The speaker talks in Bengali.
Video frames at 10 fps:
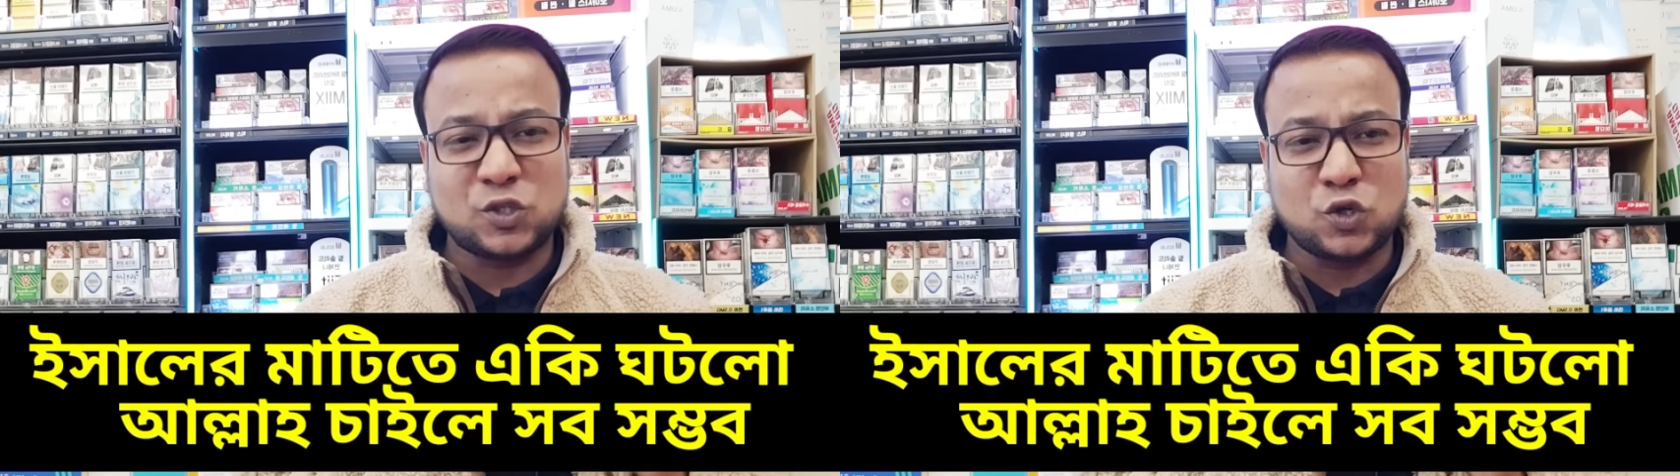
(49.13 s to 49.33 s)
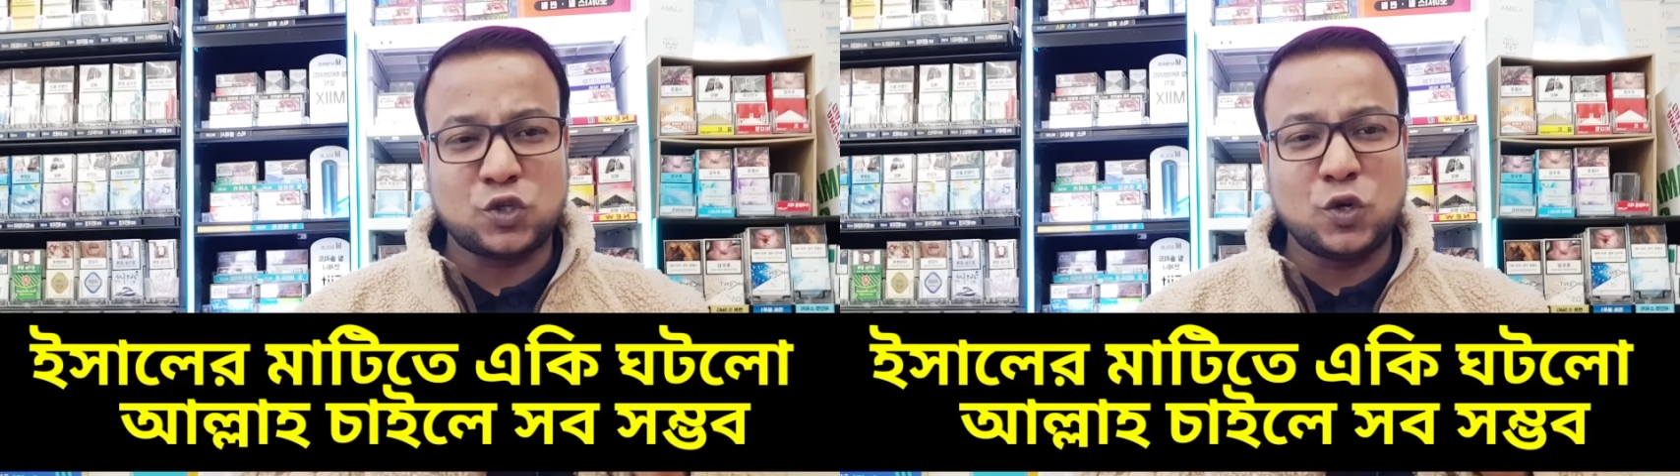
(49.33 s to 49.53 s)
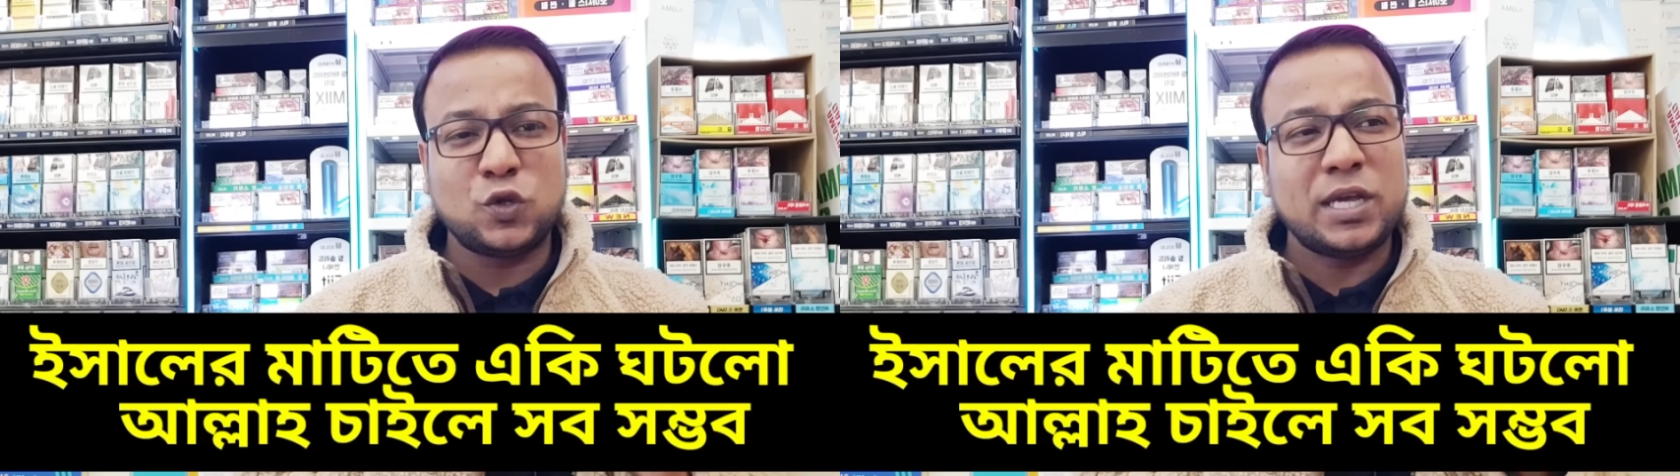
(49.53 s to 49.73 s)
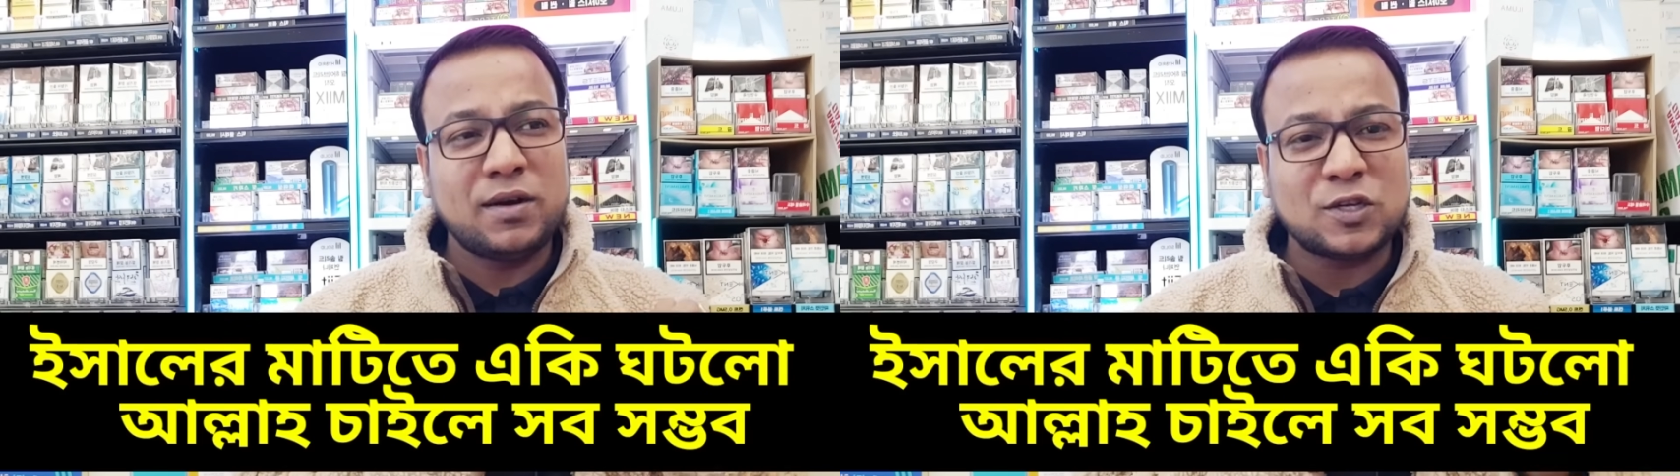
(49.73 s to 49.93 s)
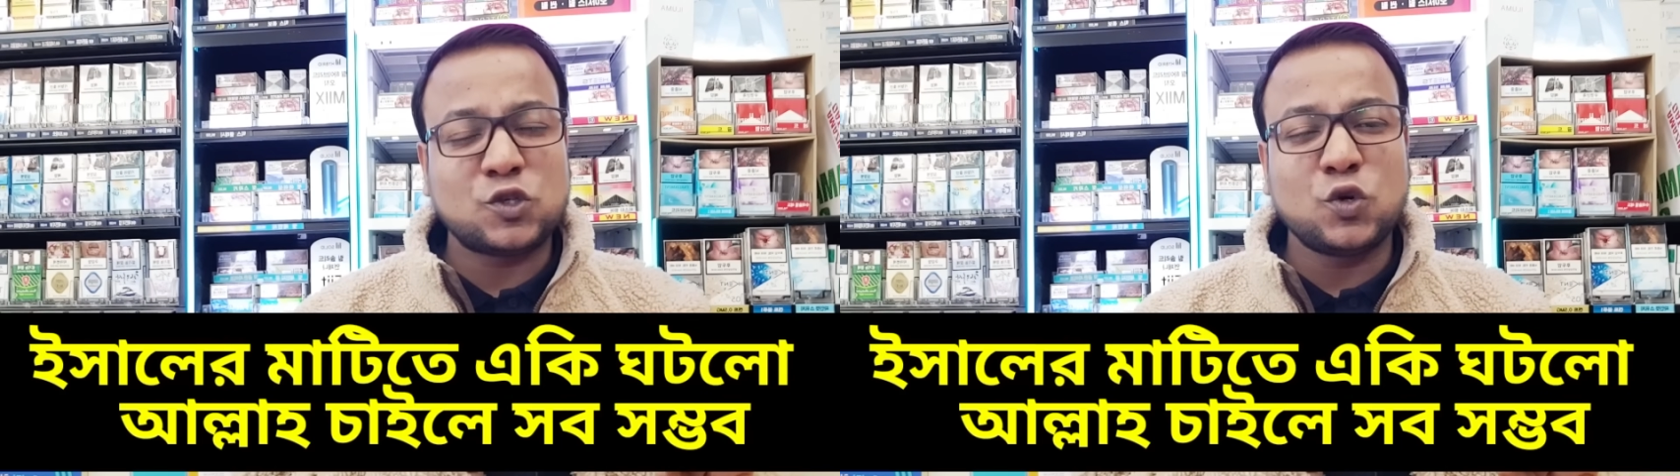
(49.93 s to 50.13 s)
রাষ্ট্র ছিল যে
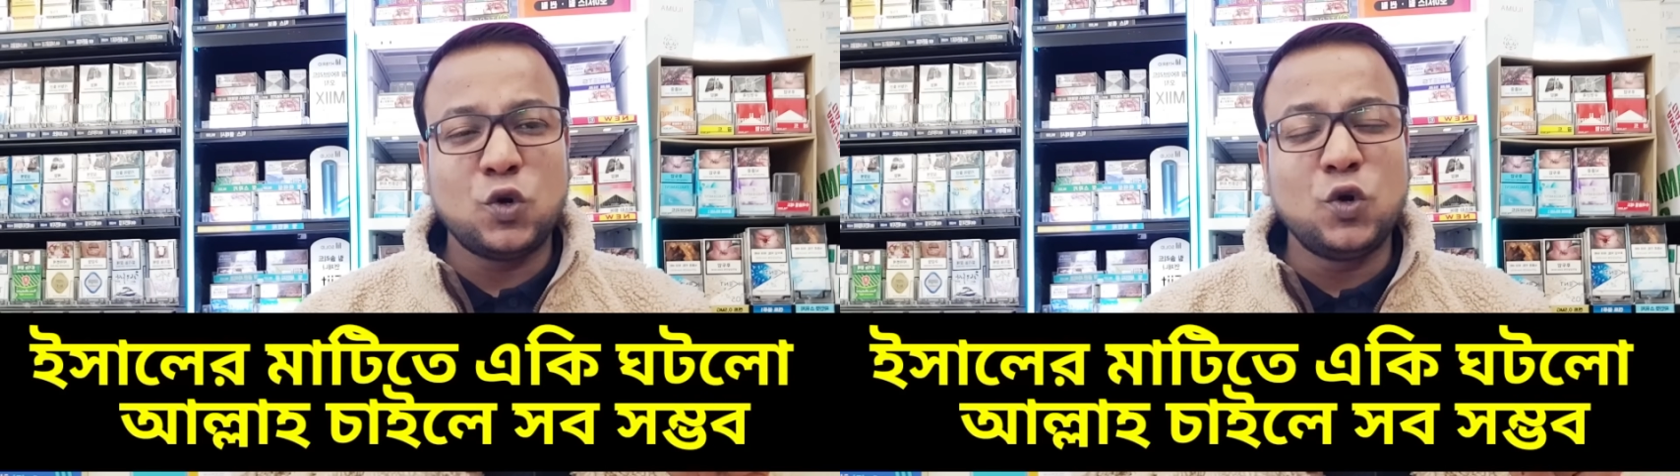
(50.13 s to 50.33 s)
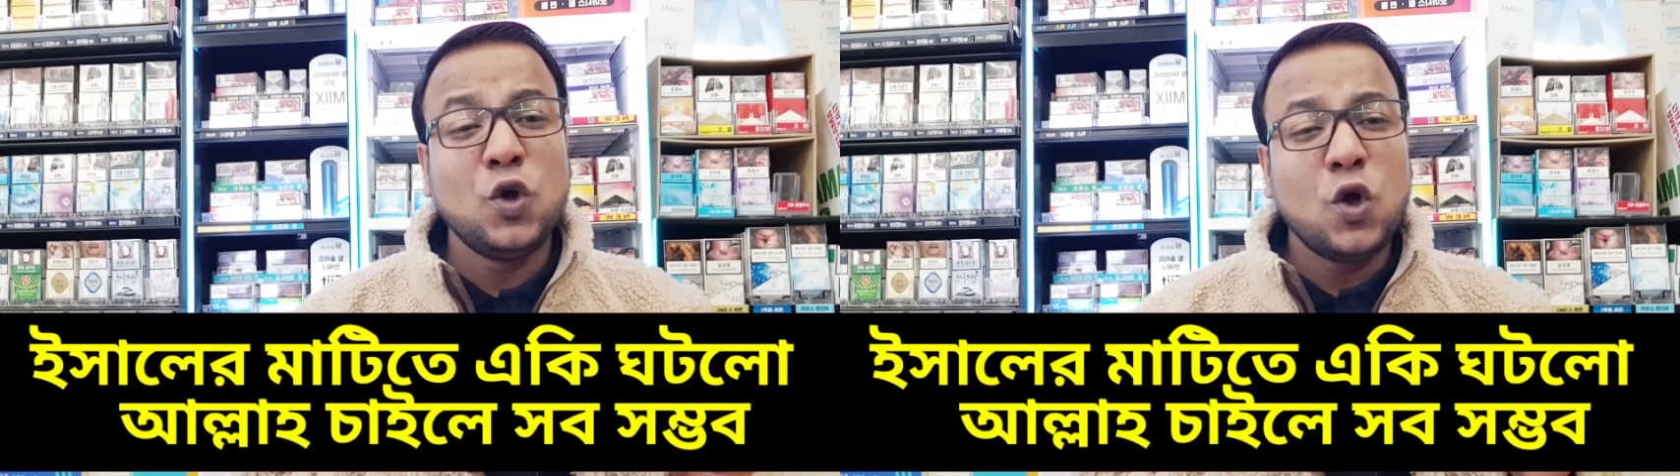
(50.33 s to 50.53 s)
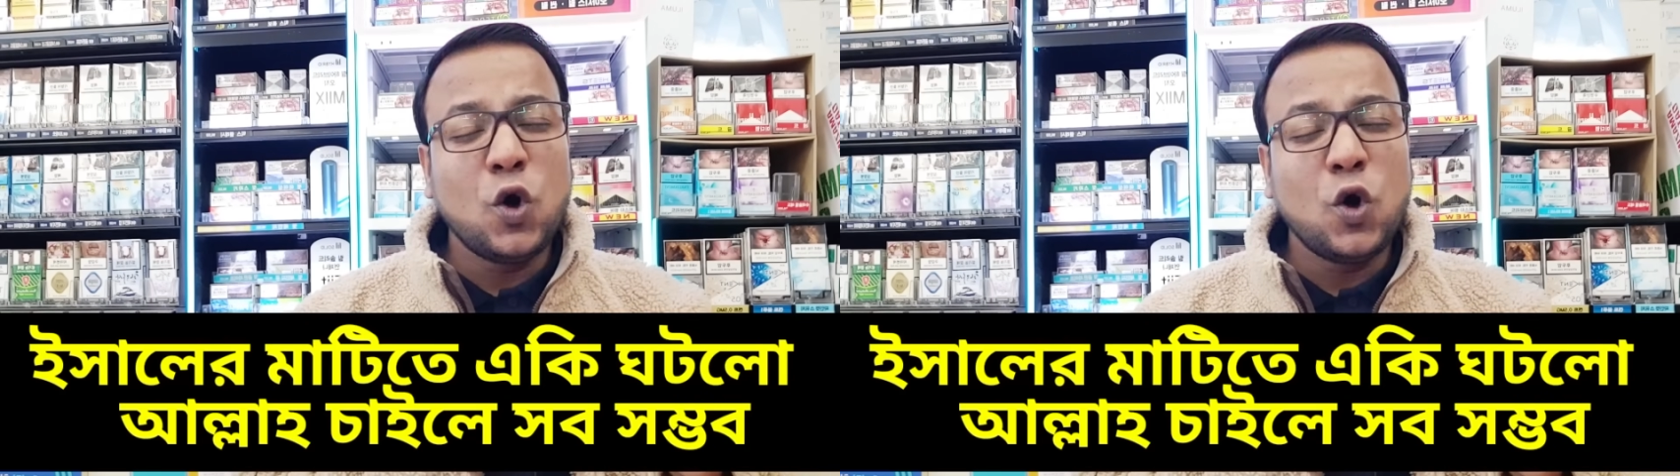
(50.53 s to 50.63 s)
রাষ্ট্রগুলো